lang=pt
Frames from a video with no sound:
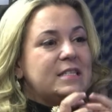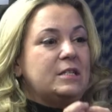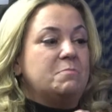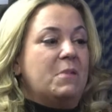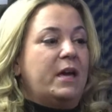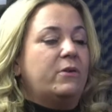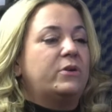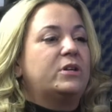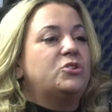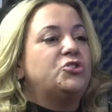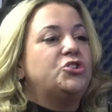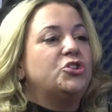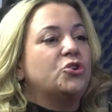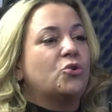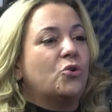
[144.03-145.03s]
e meio que
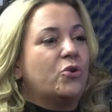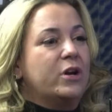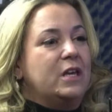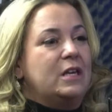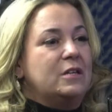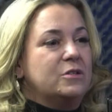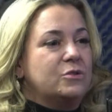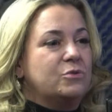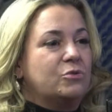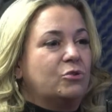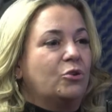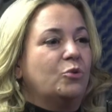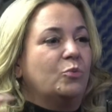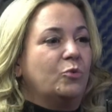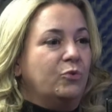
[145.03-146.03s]
tirou isso e
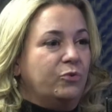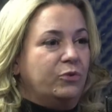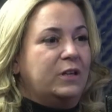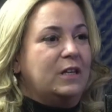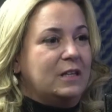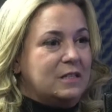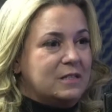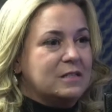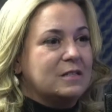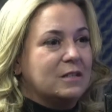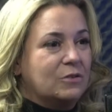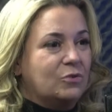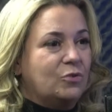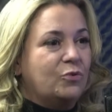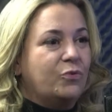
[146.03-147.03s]
todo mundo quis
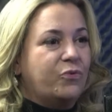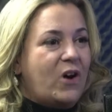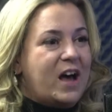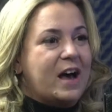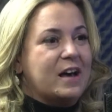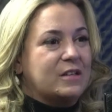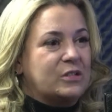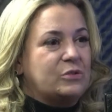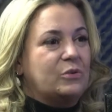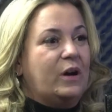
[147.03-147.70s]
tudo fácil.